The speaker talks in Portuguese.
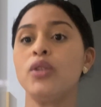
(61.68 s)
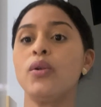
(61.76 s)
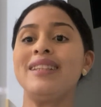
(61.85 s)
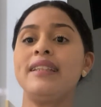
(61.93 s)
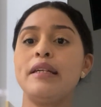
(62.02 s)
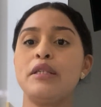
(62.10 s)
Tô
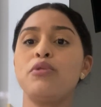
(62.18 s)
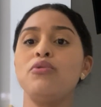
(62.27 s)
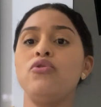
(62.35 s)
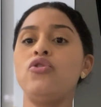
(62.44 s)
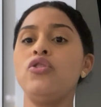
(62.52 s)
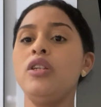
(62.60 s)
até
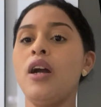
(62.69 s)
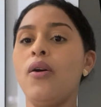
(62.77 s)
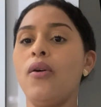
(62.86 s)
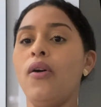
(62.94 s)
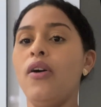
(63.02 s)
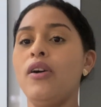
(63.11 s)

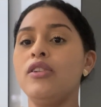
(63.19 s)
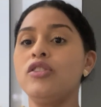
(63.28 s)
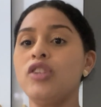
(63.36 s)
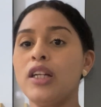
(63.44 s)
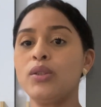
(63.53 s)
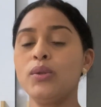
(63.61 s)
sujinha, ó
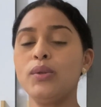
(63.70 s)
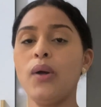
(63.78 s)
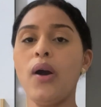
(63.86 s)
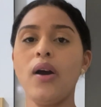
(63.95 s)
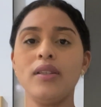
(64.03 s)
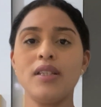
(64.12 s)
já
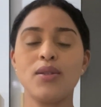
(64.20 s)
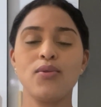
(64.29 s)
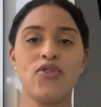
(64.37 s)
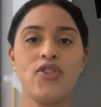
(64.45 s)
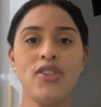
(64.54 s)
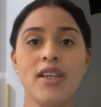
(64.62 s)
toda
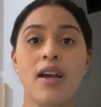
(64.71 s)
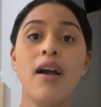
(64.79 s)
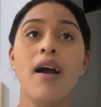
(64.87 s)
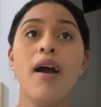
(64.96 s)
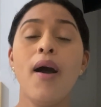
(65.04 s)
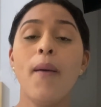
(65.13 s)
sujinha,
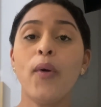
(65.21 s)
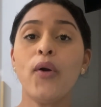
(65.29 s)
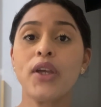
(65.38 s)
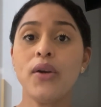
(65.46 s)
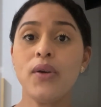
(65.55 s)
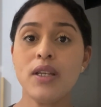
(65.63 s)

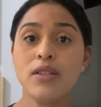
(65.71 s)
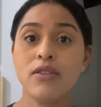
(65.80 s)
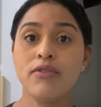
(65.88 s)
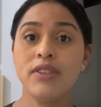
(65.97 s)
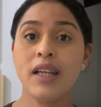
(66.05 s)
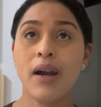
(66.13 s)
porque eu
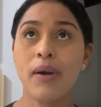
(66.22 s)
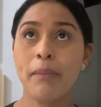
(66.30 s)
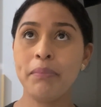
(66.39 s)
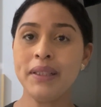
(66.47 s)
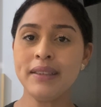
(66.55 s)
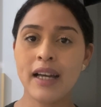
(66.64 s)
resolvi dar uma
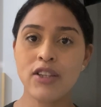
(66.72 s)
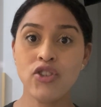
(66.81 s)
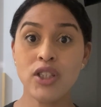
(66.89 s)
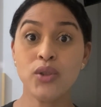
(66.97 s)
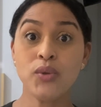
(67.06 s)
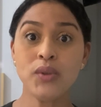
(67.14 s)

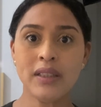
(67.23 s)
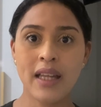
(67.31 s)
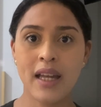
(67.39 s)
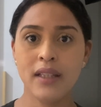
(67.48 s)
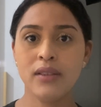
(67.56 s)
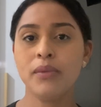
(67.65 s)
pintadinha no
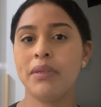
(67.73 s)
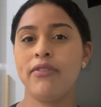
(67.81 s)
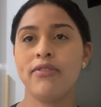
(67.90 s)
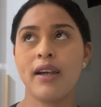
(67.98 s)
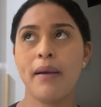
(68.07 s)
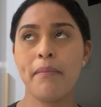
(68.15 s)
teto
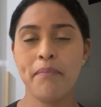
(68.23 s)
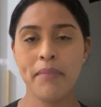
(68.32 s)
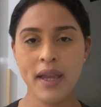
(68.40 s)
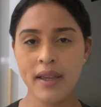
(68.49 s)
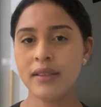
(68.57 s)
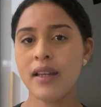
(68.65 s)
pra ficar
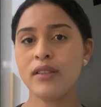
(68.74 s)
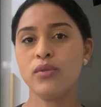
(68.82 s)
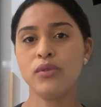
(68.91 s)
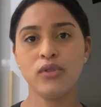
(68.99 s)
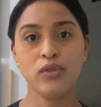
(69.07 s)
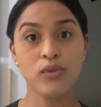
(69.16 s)
bem, né,
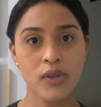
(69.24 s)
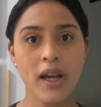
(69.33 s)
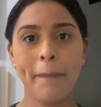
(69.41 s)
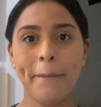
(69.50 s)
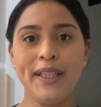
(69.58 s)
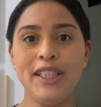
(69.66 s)
uhum. tudo no
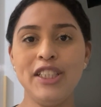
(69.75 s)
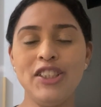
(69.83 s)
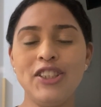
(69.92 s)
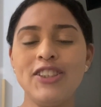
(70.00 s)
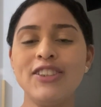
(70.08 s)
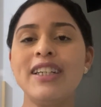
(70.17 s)

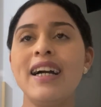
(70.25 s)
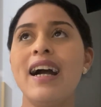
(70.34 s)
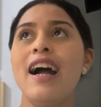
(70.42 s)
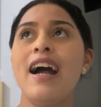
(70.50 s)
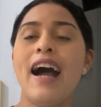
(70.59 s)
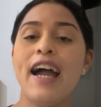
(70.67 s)
capricho.
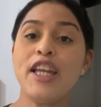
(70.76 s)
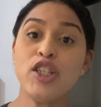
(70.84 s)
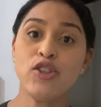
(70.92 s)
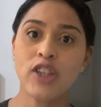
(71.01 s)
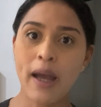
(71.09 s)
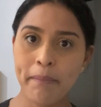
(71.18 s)
Aí
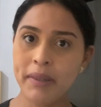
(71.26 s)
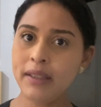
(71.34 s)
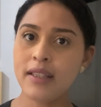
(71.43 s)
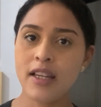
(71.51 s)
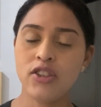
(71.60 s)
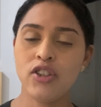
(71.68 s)
eu já
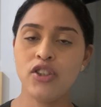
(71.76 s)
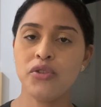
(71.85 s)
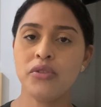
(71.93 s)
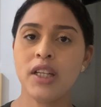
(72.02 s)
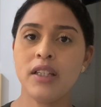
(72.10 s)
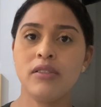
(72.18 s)
pintei,
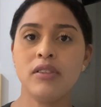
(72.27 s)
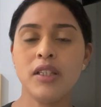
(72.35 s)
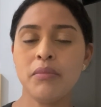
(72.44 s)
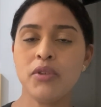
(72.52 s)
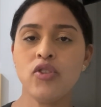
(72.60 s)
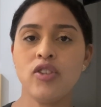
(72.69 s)
gente, o teto, eu
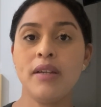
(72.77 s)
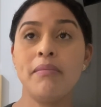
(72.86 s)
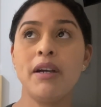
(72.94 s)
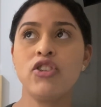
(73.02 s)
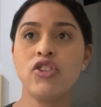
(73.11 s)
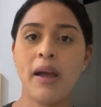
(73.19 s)
nem mostrei,
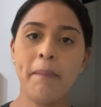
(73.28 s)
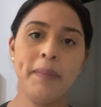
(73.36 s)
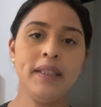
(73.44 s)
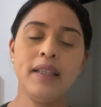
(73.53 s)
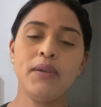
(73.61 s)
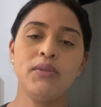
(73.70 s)
mas já
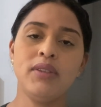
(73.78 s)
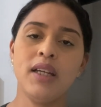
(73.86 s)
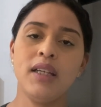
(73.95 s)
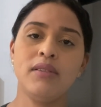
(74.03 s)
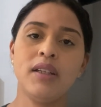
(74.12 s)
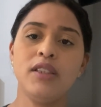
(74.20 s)
pintei o
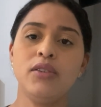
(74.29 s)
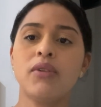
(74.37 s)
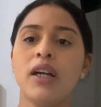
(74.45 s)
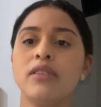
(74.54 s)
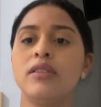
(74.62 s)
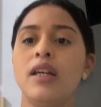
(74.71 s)
teto ali do
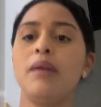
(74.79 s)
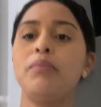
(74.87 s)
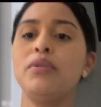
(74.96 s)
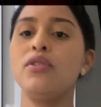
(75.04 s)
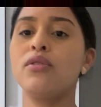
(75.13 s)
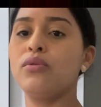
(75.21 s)
quarto dela,
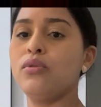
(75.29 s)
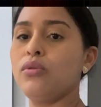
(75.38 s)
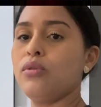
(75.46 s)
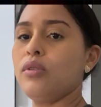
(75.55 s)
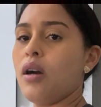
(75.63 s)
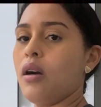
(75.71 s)
por isso que eu tô
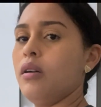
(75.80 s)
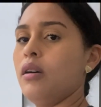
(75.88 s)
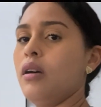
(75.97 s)
toda, ó.